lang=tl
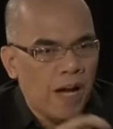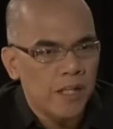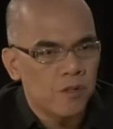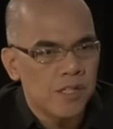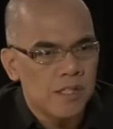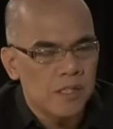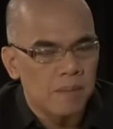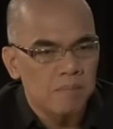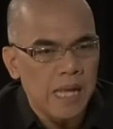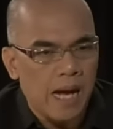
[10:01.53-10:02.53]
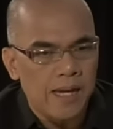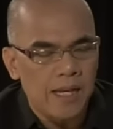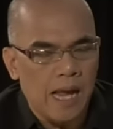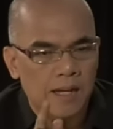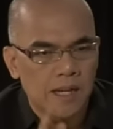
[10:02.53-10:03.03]
value system
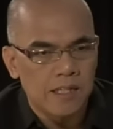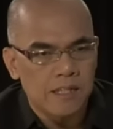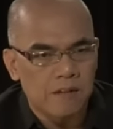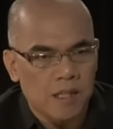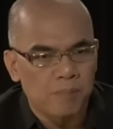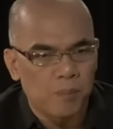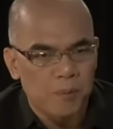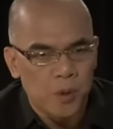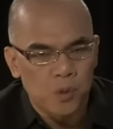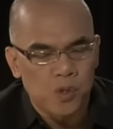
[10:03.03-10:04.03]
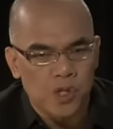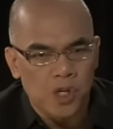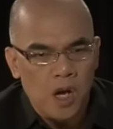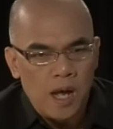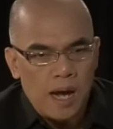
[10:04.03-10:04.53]
dahil ang nagdidirect po
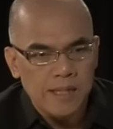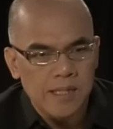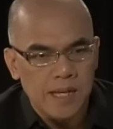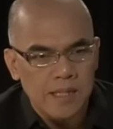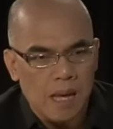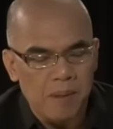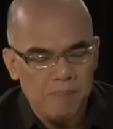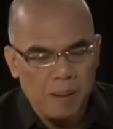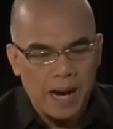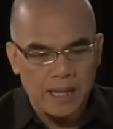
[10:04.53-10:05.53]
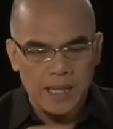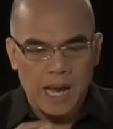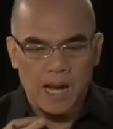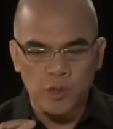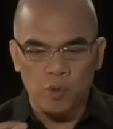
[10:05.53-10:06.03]
producer at sinasabi,
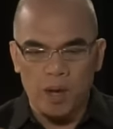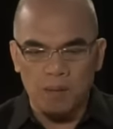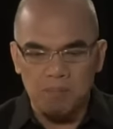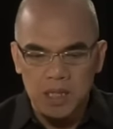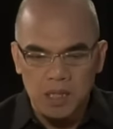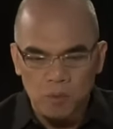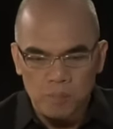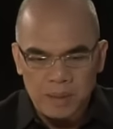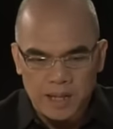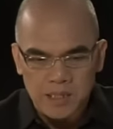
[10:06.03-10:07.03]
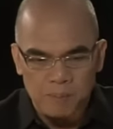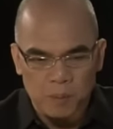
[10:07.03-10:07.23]
pangangalagaan yung well-being mo bilang isang